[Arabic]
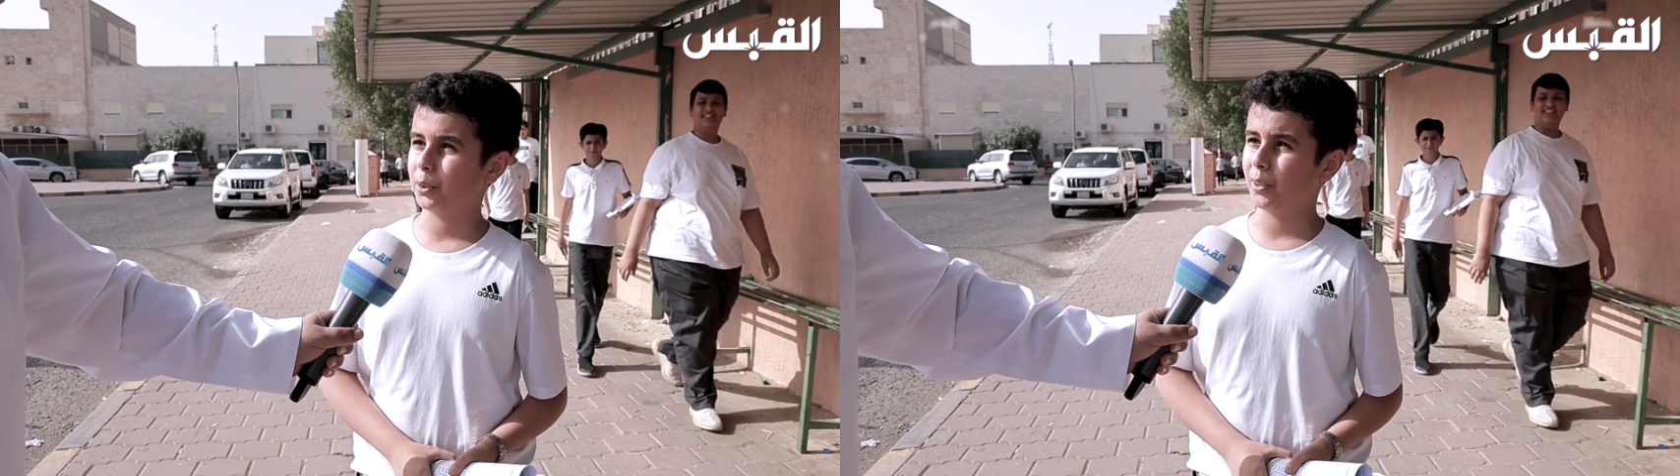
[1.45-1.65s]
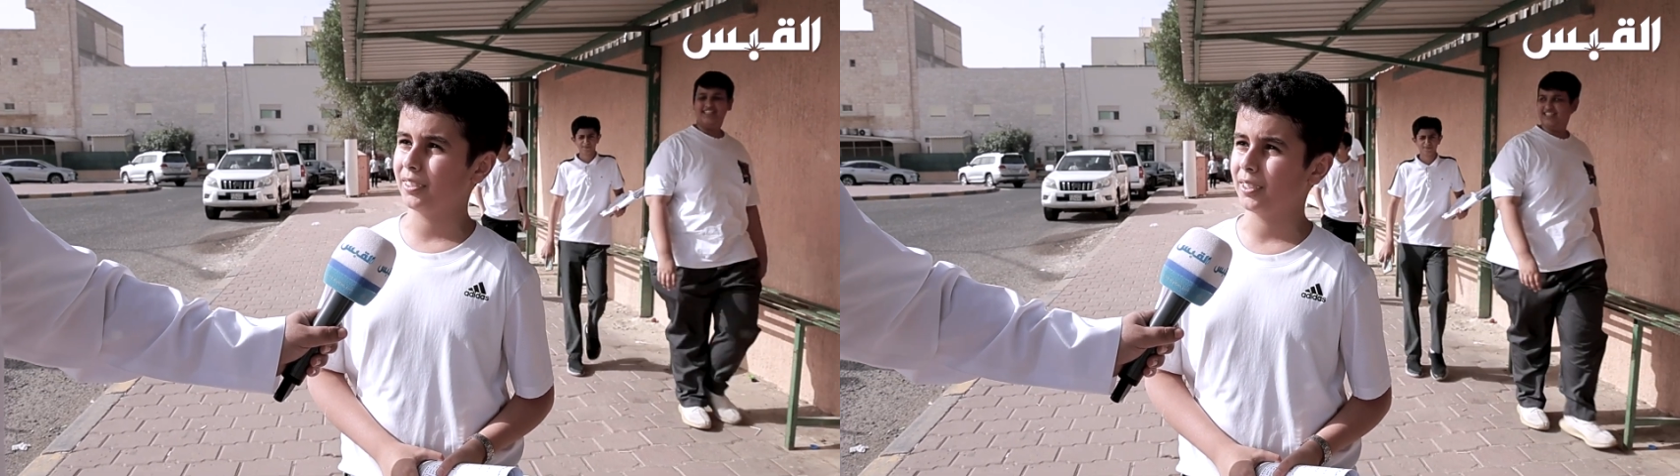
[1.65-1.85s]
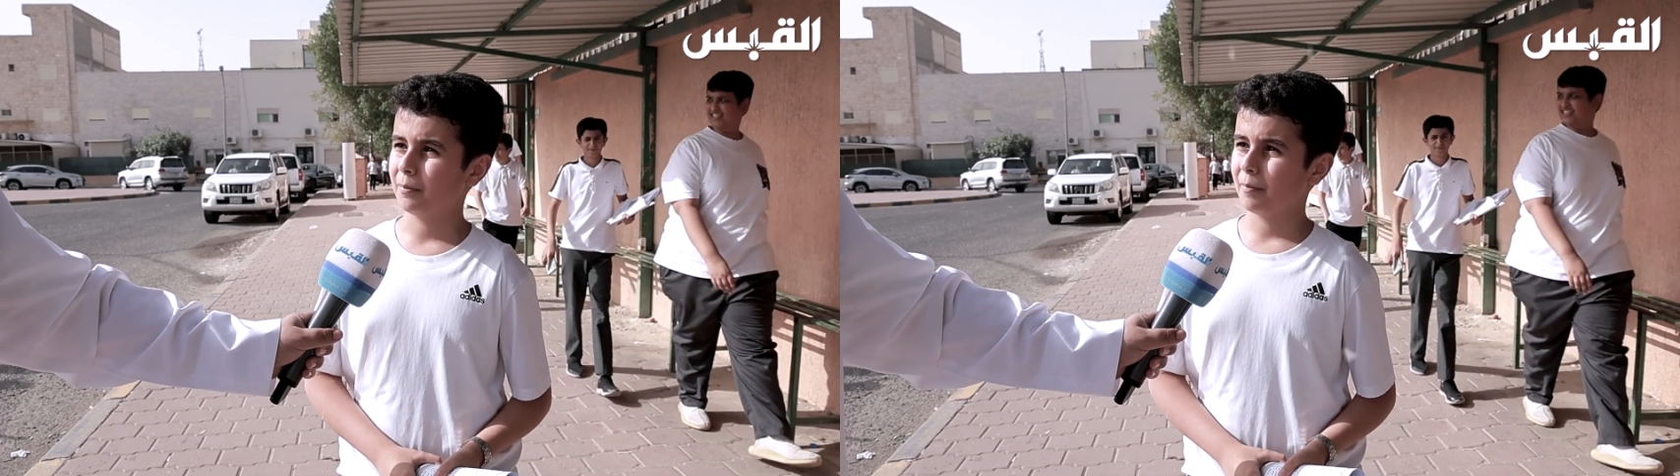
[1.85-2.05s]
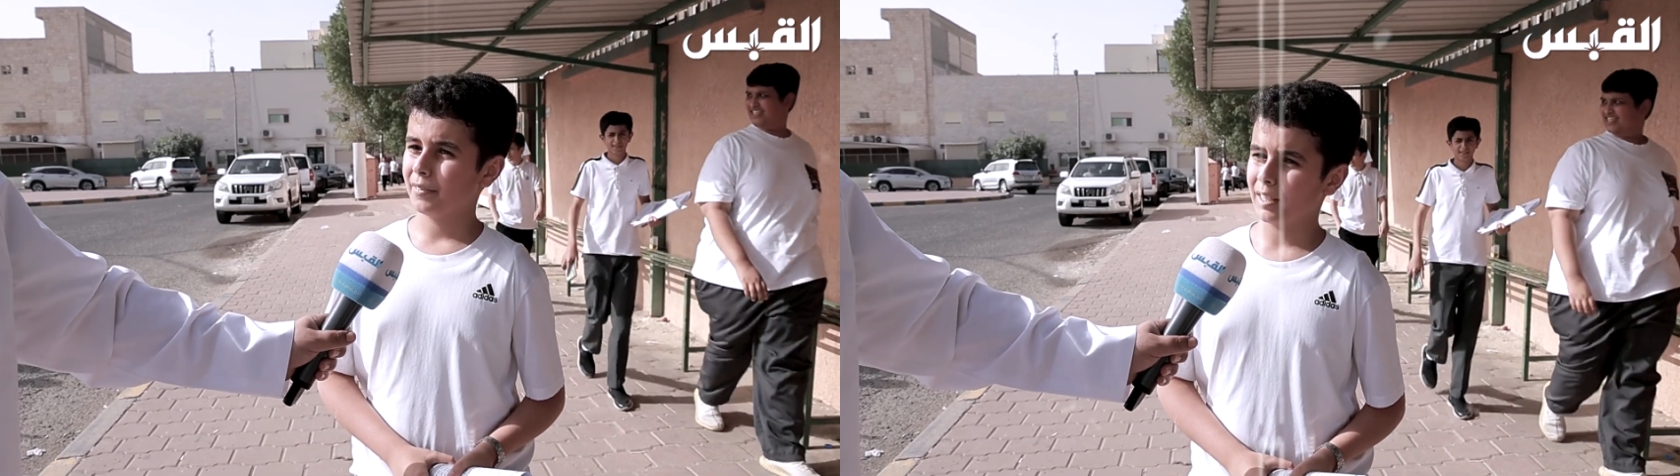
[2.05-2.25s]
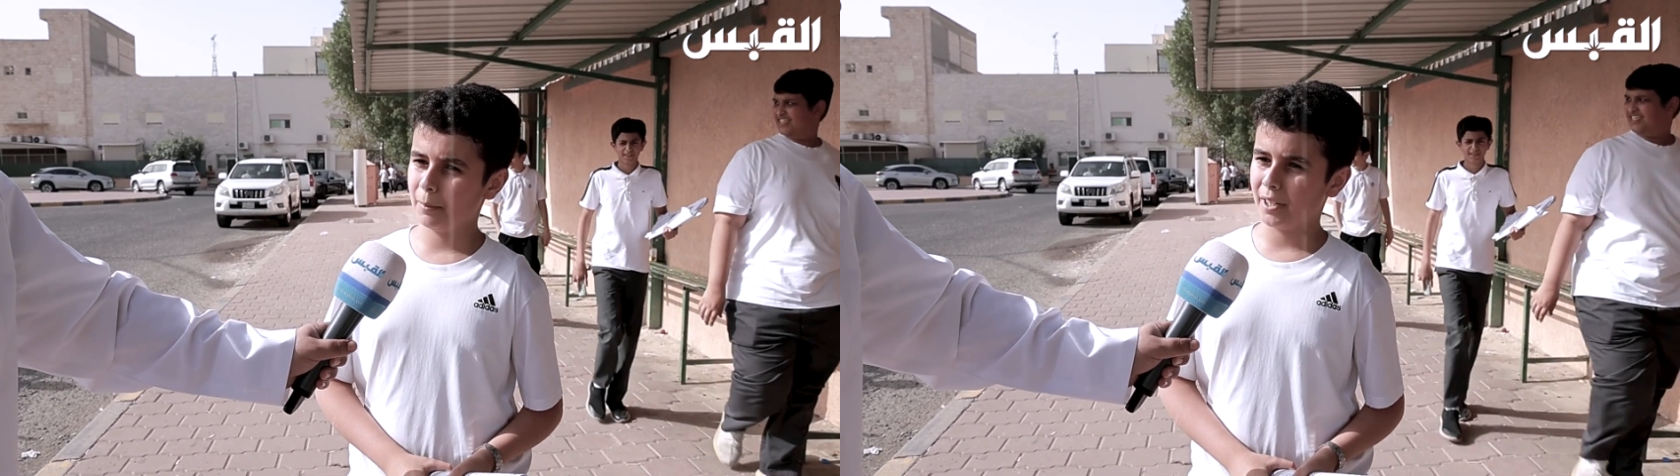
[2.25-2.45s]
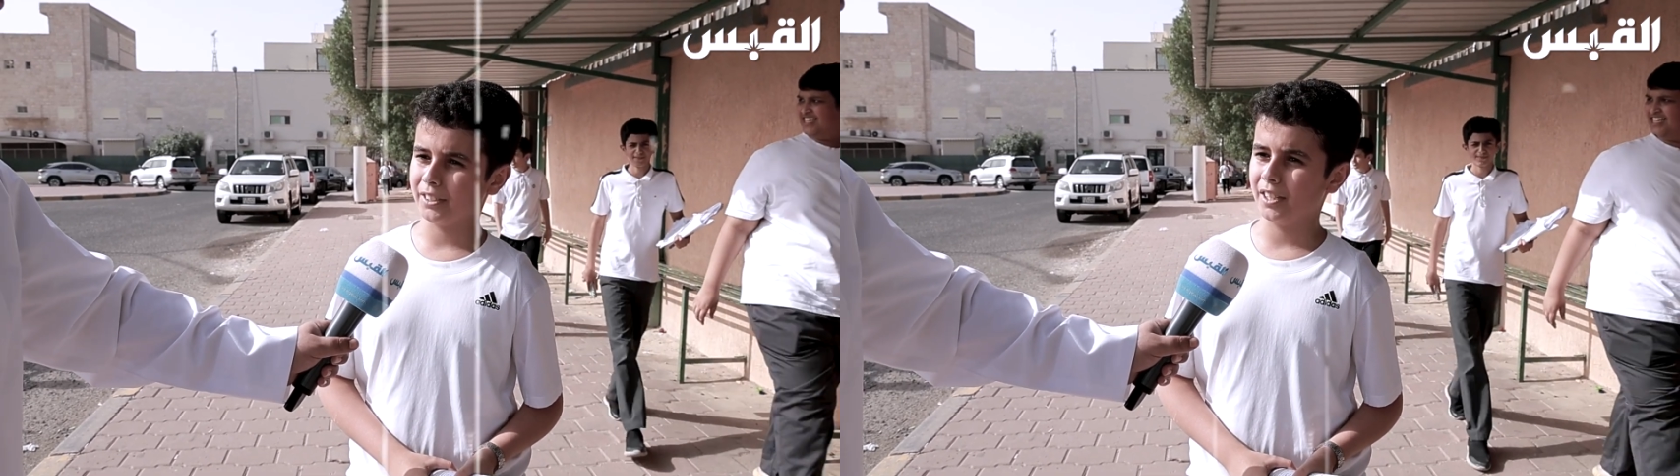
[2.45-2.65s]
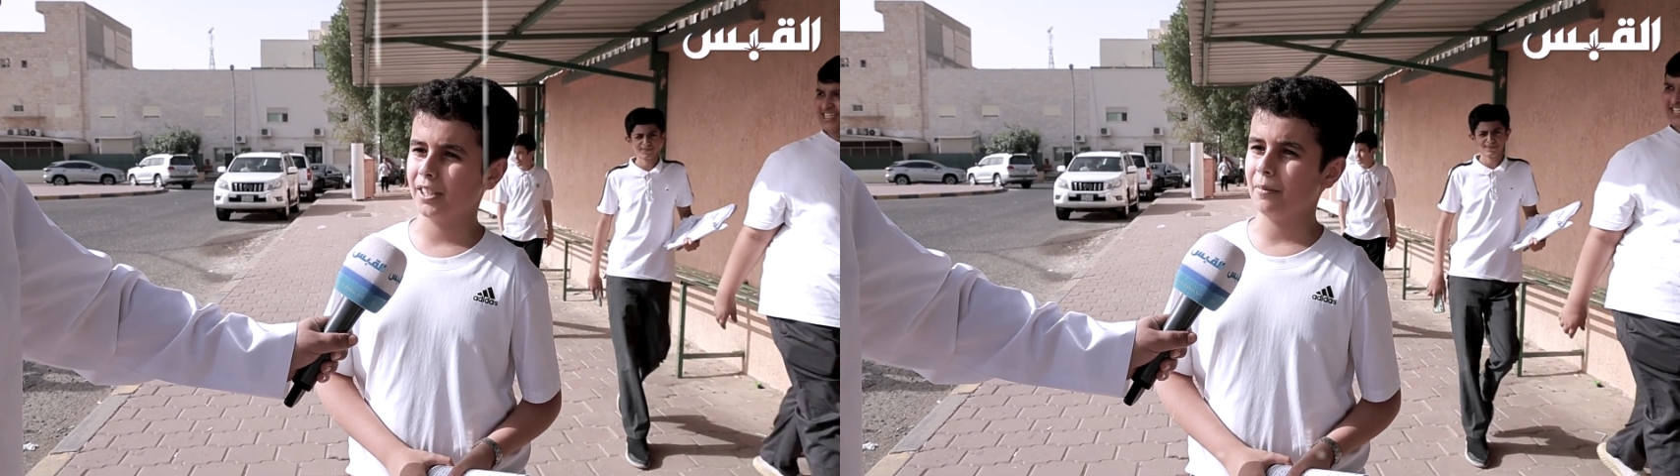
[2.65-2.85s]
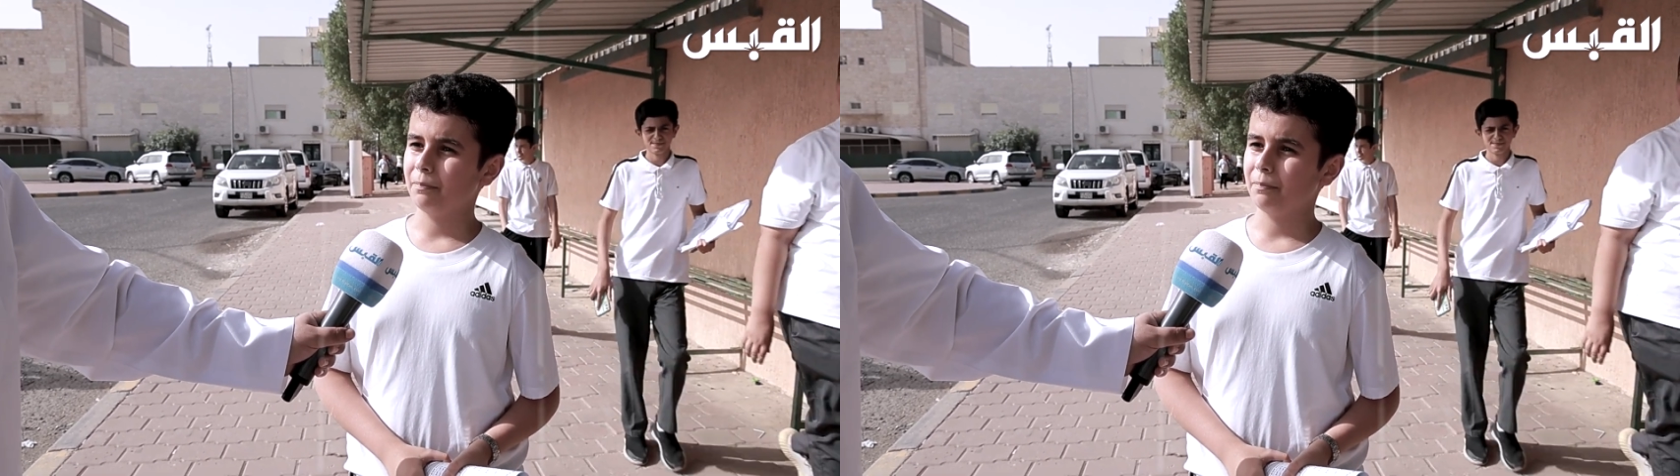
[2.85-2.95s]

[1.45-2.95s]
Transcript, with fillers: سكويت لبريطانيا